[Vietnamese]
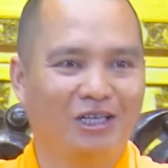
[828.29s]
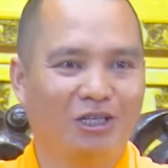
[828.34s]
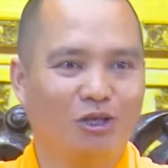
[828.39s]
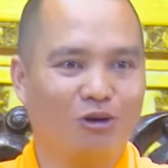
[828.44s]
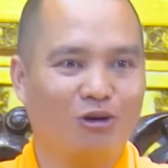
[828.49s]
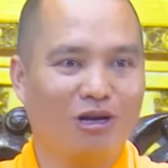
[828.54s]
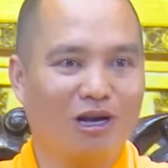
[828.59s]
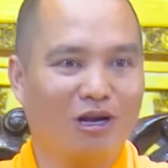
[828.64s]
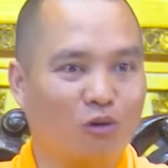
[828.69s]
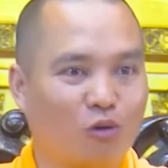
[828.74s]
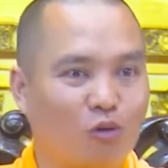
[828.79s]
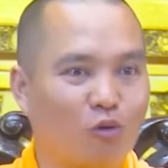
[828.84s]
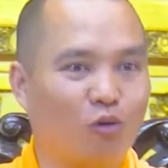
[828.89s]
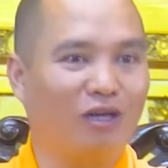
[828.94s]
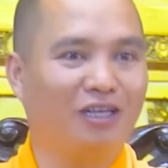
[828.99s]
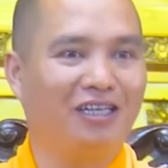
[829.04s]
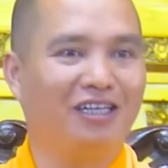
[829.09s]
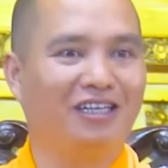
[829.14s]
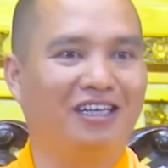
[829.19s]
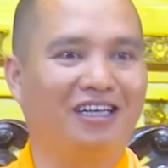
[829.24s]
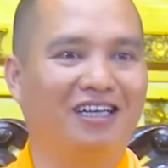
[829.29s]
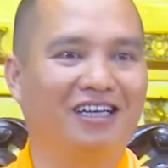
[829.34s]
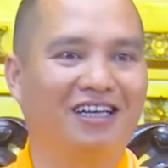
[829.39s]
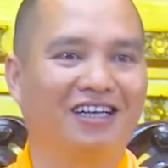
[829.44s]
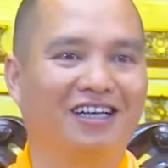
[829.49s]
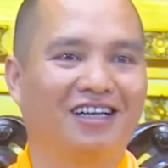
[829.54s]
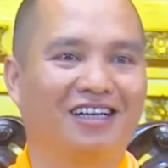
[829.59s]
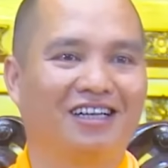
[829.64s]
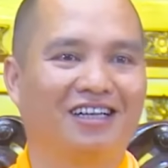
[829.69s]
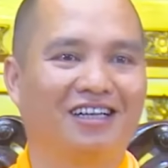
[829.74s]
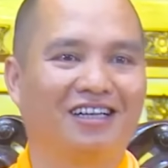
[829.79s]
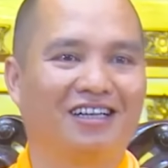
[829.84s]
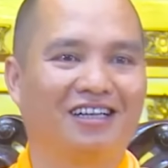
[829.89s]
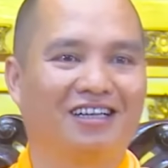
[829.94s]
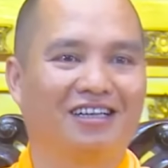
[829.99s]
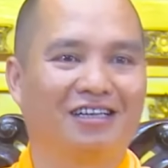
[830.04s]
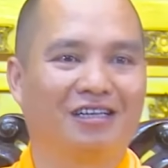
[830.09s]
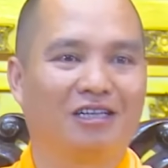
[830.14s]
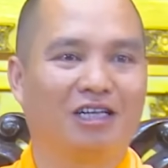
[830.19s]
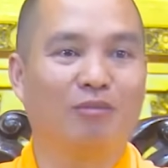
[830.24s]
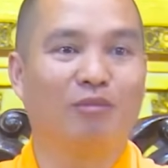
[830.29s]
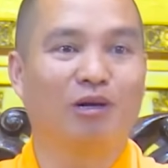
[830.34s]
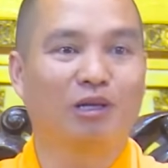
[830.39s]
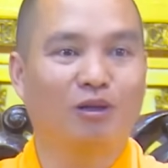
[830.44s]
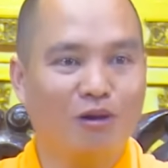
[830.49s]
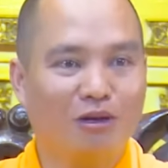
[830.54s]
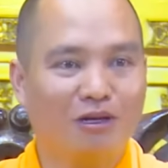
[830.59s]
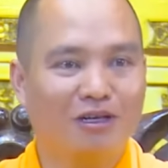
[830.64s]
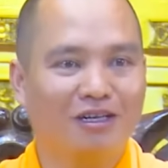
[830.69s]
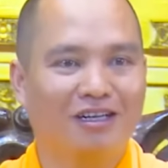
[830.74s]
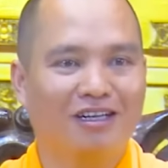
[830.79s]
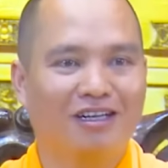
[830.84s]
cho các cụ thì thì mới tốt,